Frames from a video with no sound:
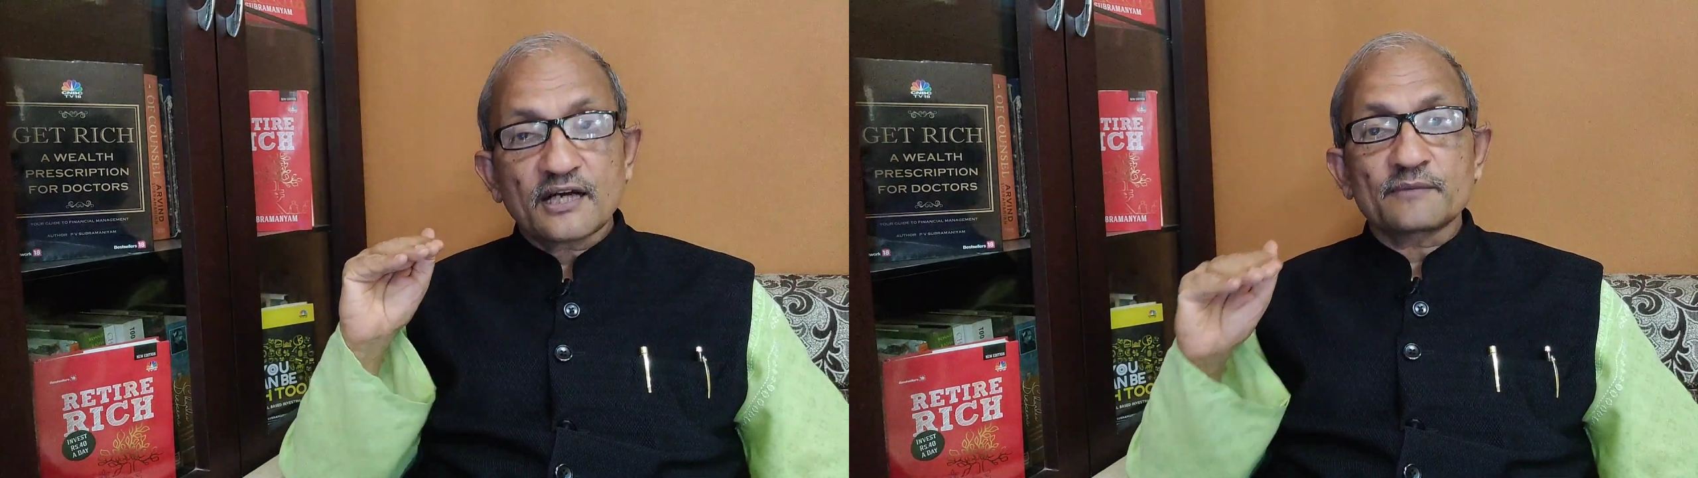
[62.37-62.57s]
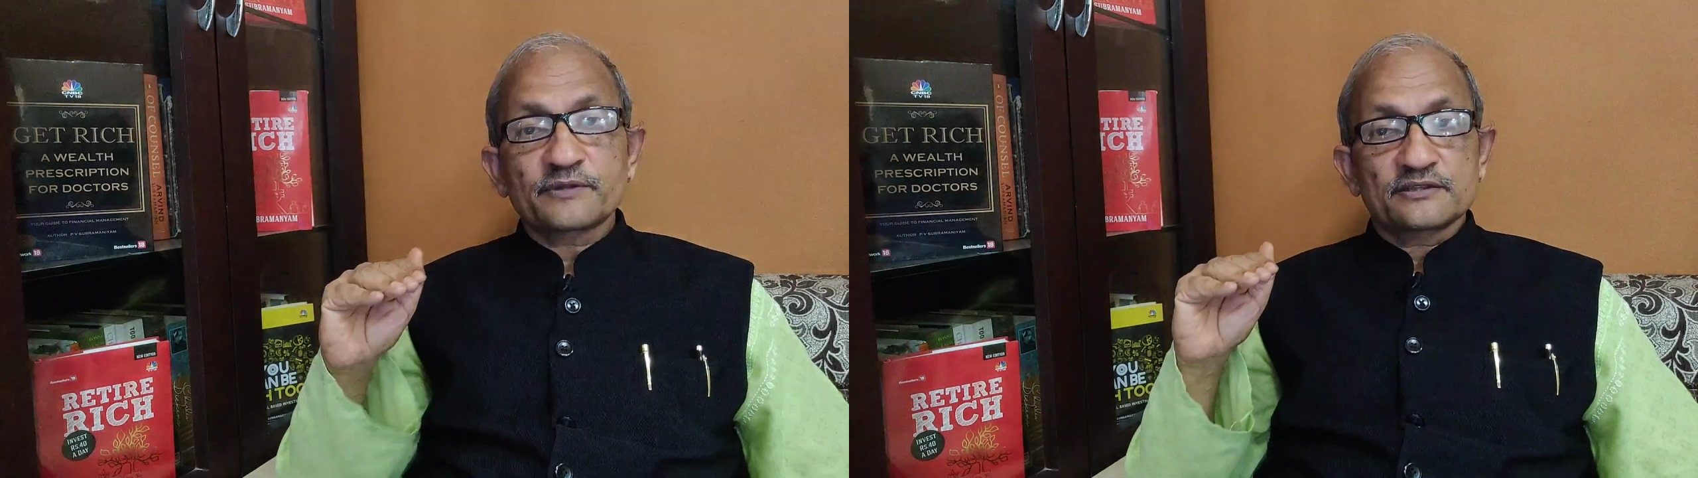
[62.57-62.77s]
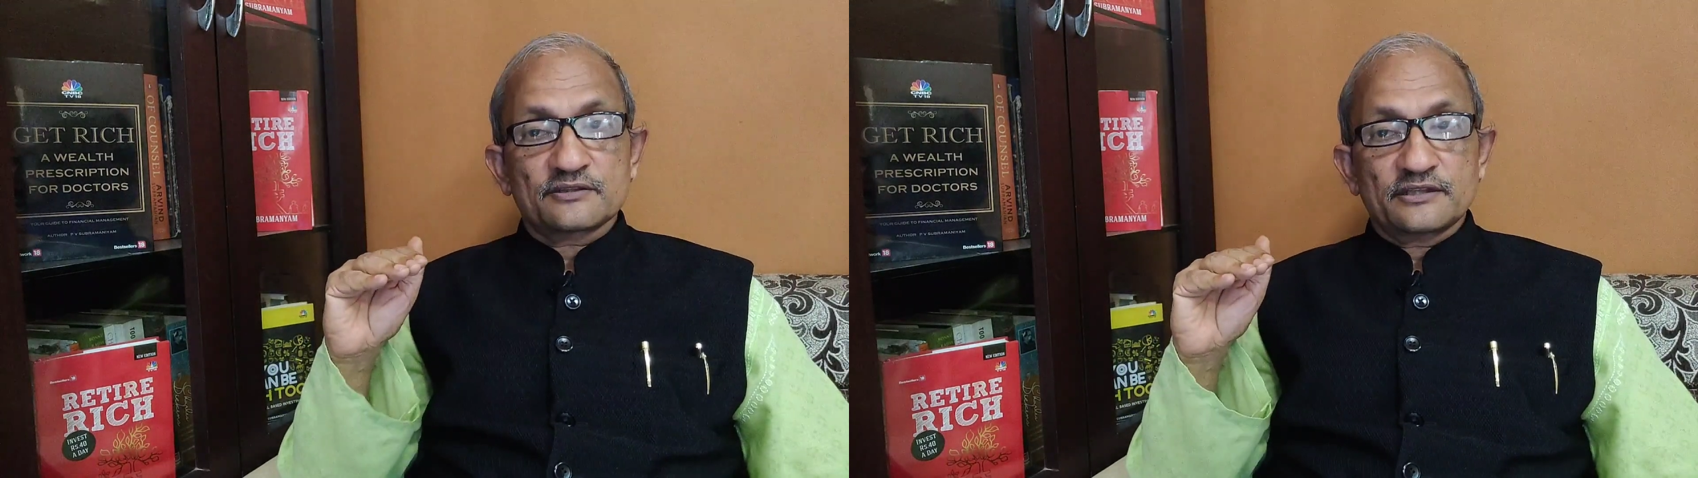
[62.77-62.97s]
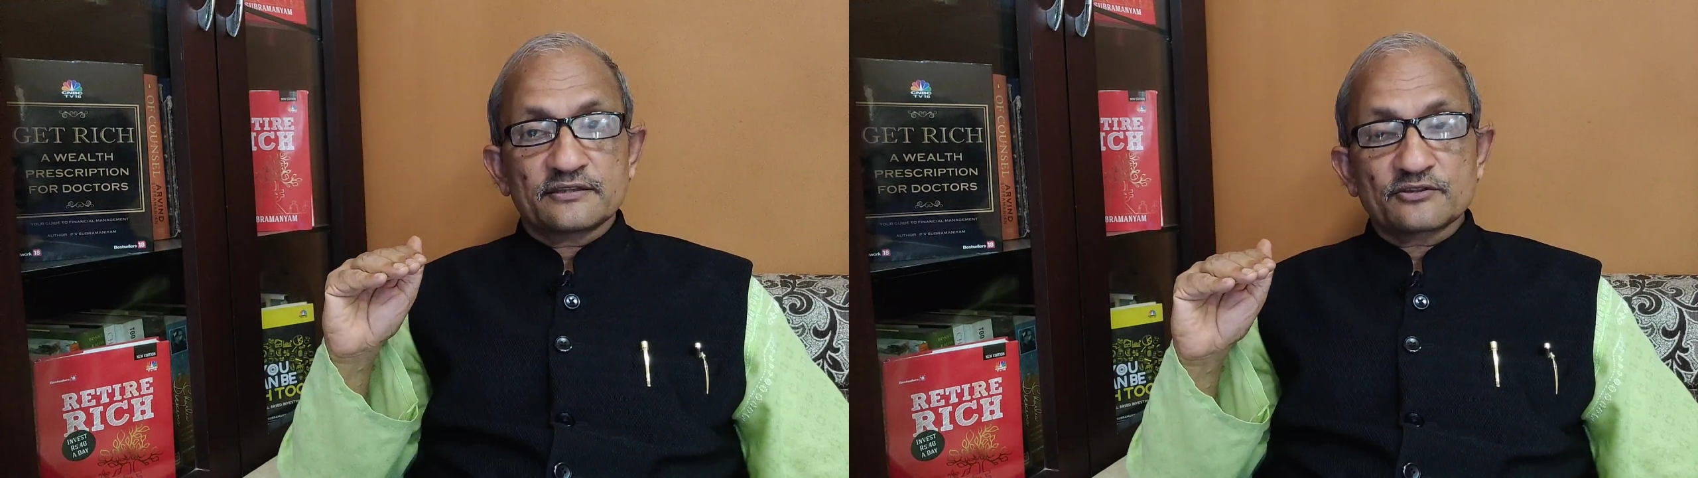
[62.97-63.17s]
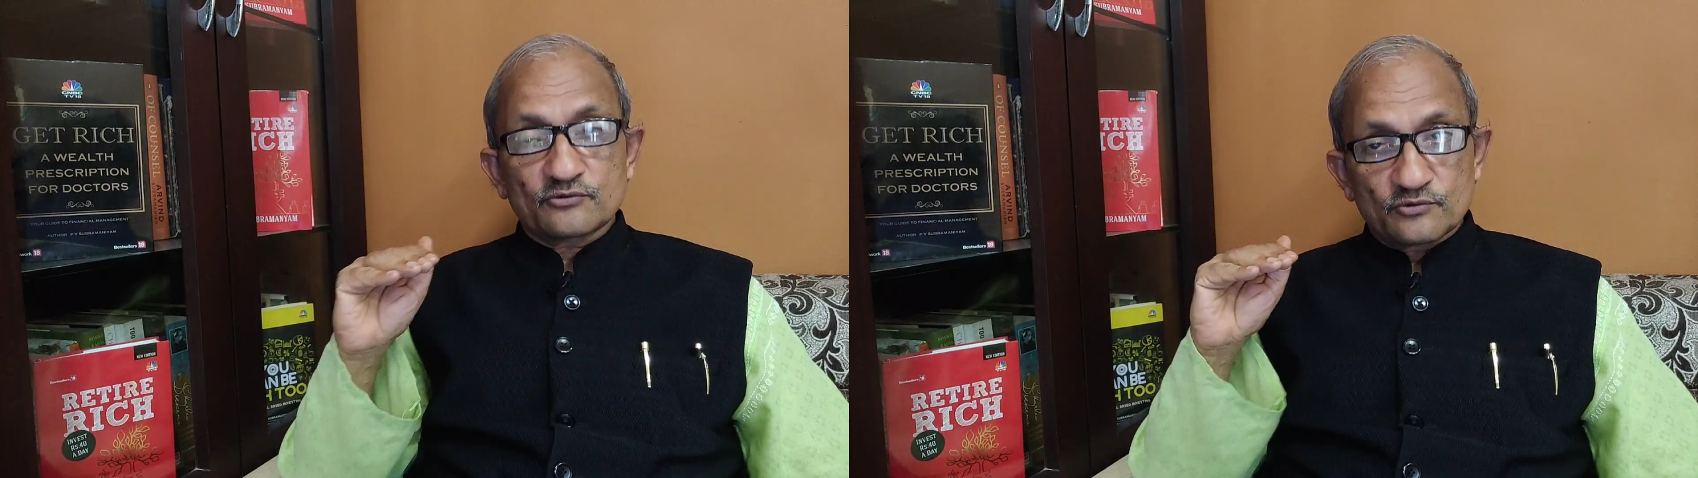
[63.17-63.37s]
आपके
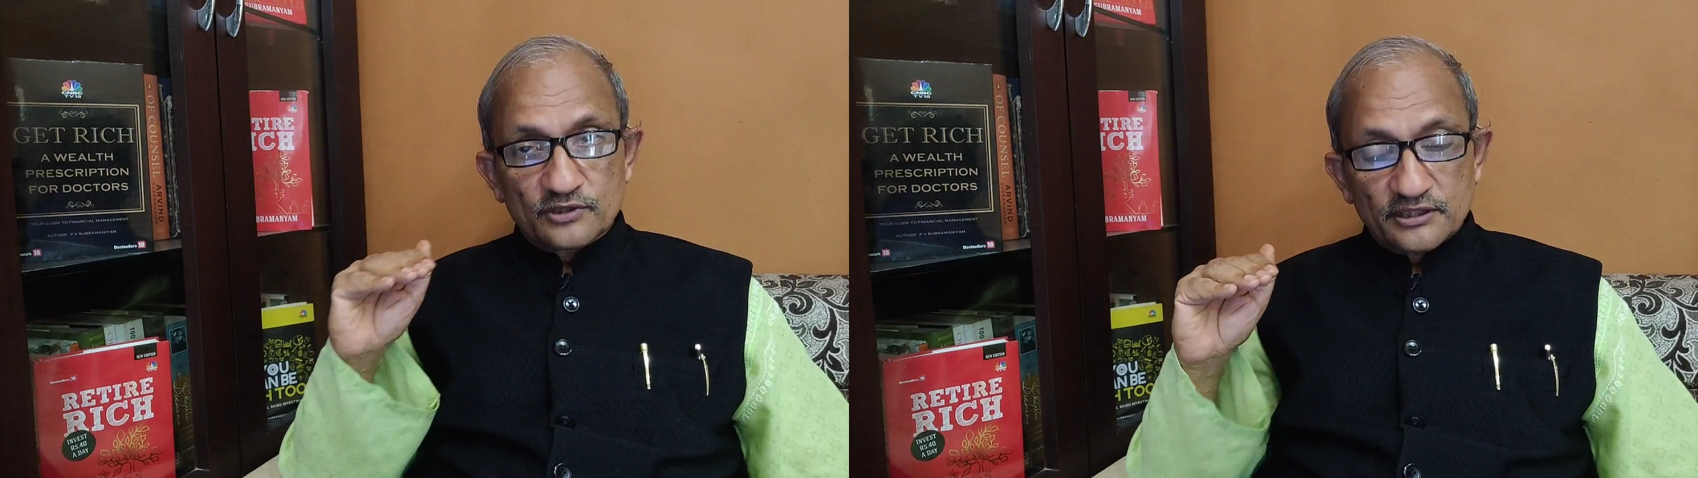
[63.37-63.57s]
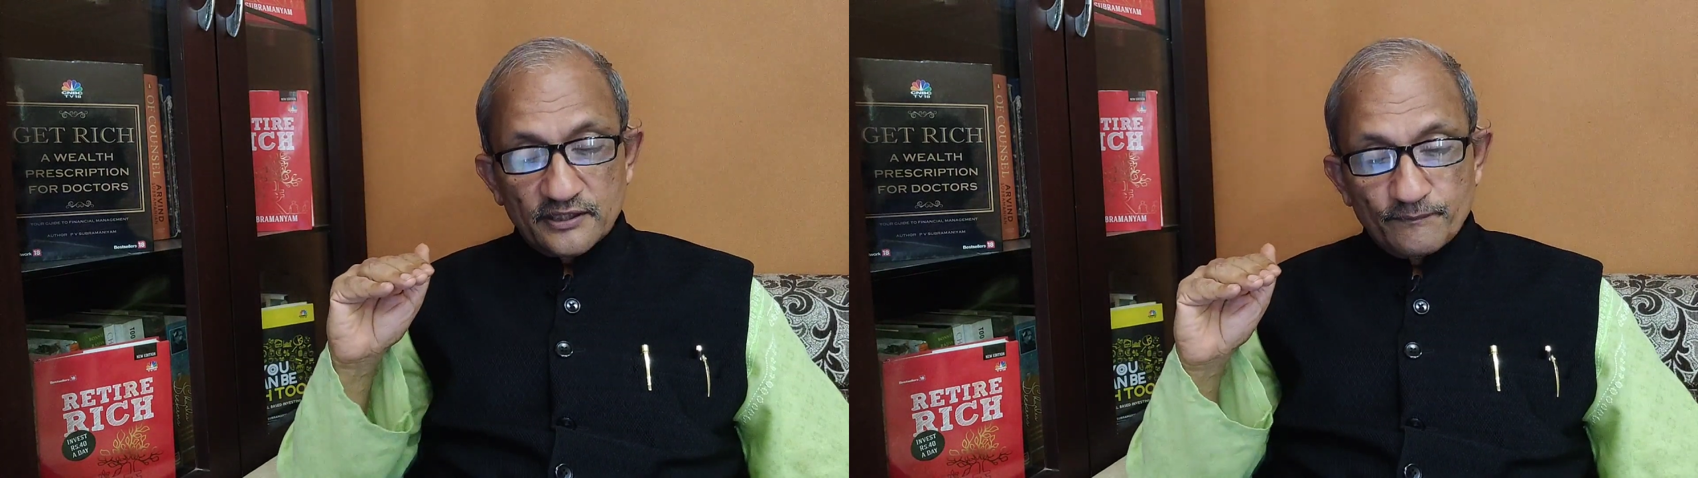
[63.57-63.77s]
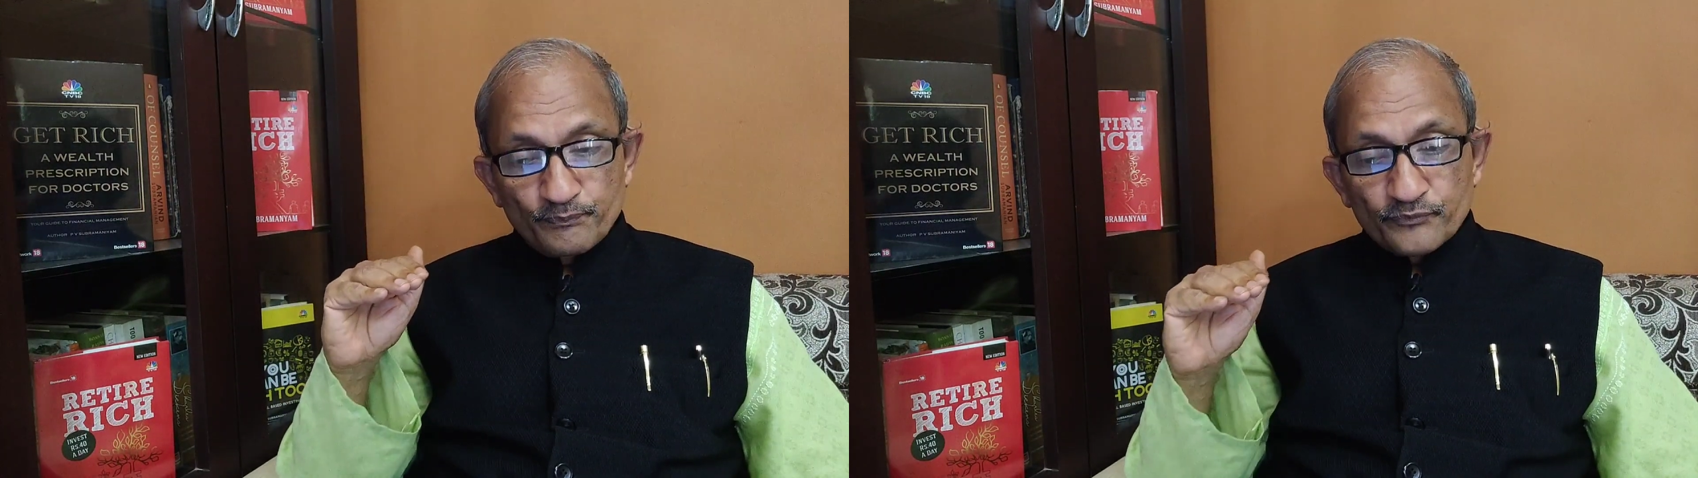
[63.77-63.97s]
लिए ज़रूरत है